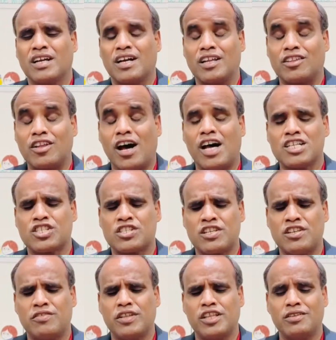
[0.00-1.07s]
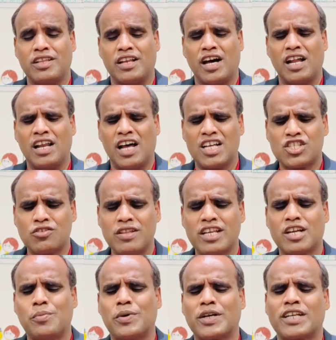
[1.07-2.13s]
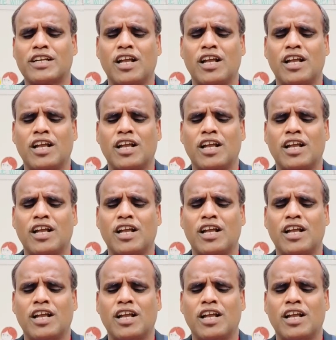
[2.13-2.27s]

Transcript: கத்தர் ஆசீர்வதியும் இந்த நாள் ஆசீர்வதிக்கப்பட்ட